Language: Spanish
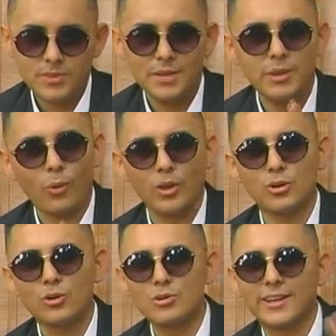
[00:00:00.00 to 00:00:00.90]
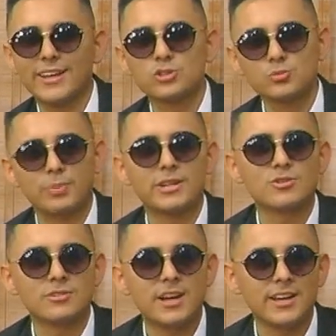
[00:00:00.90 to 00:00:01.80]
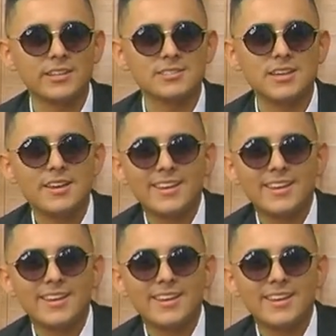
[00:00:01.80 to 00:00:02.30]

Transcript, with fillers: y me encuentro con que esos personajes